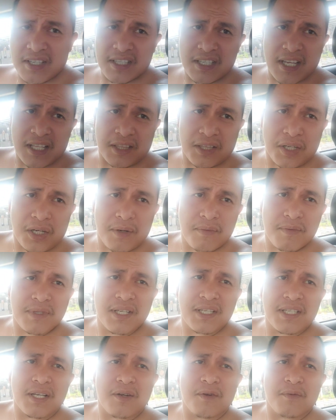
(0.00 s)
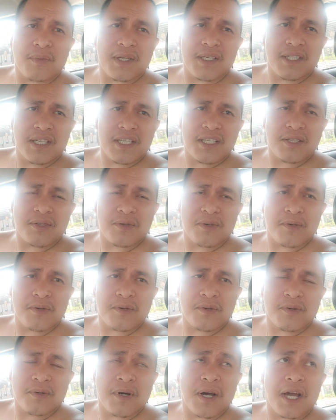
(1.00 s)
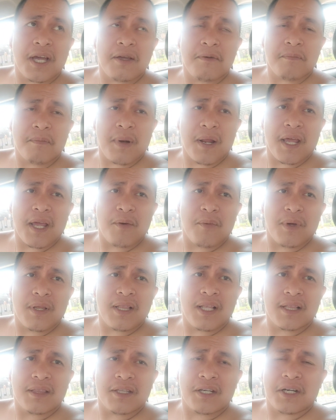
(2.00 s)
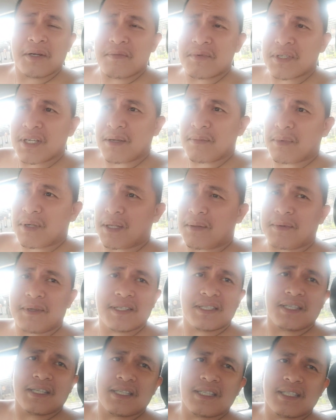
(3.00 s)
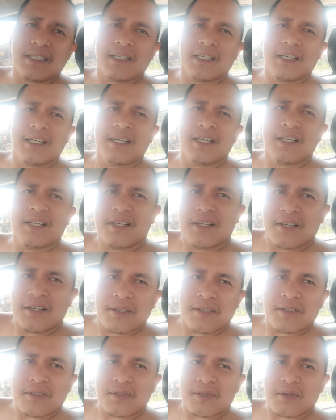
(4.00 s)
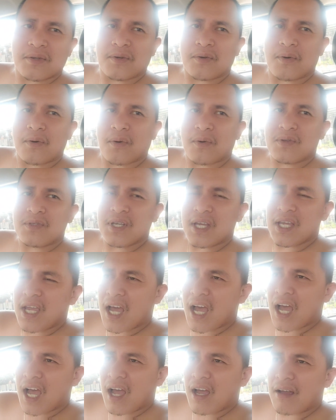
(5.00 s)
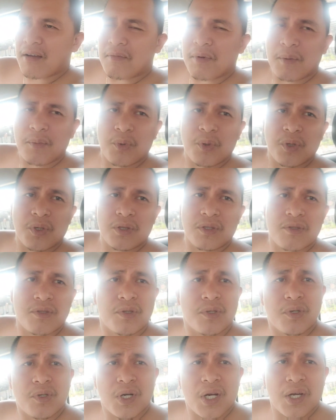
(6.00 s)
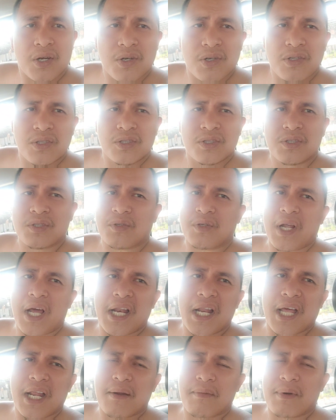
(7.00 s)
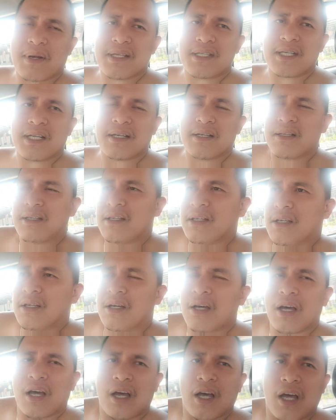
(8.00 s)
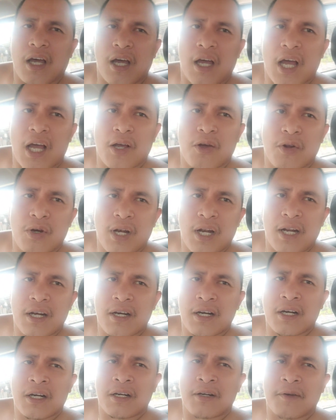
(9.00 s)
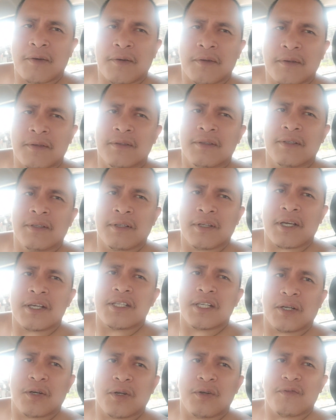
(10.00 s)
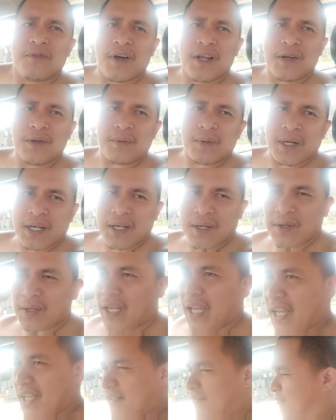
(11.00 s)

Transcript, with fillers: sa terms ni sa akong misis so I play with the terms ni misis so unsa iyang pagbuot sunod ako so ana naman na siya uh, a good leader is a good follower okay